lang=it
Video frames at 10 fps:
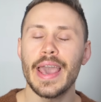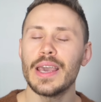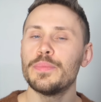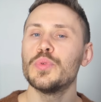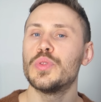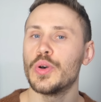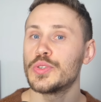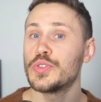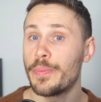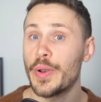è
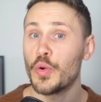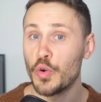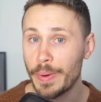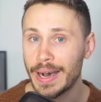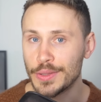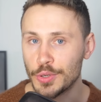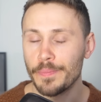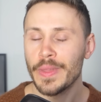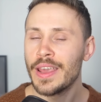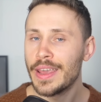piuttosto preoccupato.